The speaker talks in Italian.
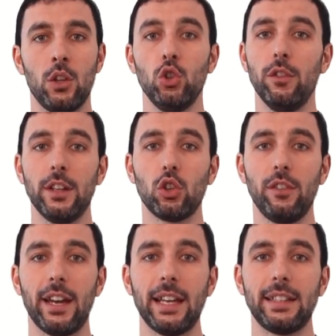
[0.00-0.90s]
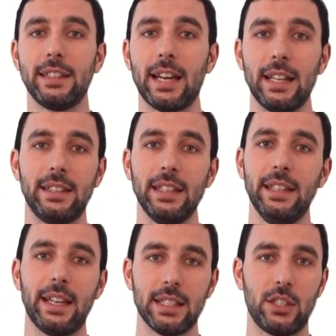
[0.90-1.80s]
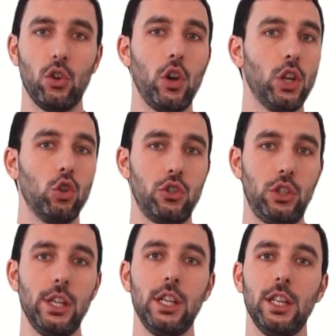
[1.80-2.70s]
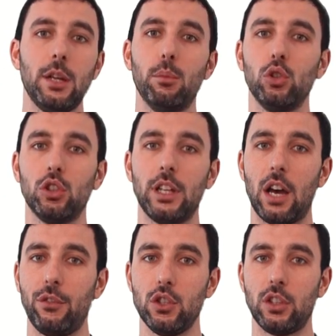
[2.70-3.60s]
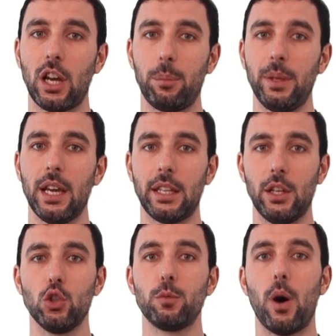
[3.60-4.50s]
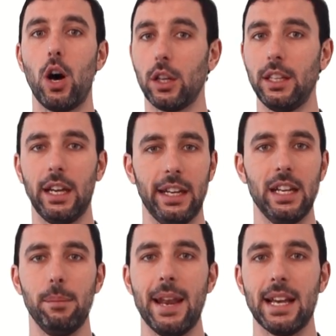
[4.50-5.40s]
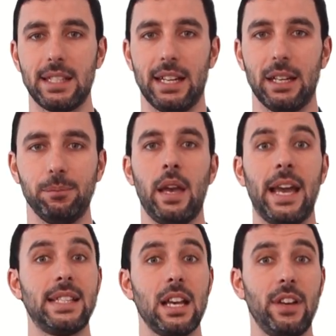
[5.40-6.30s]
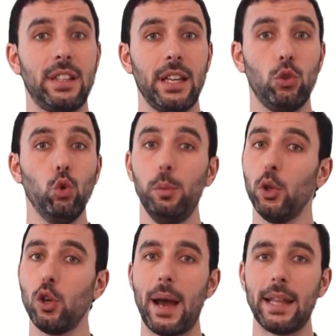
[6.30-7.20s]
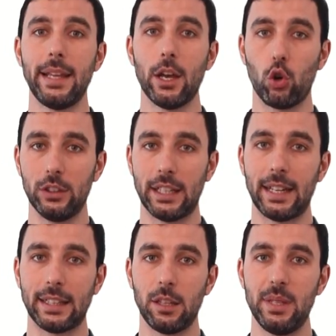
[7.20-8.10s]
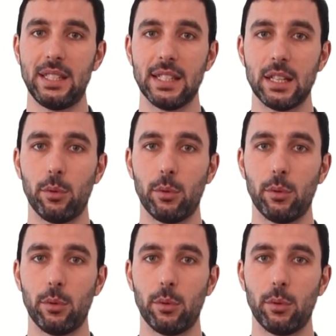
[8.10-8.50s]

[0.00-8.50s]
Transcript: dove troverete tante indicazioni, consigli del mondo della fisioterapia, dello sport e del benessere. E se avete dubbi o domande contattatemi senza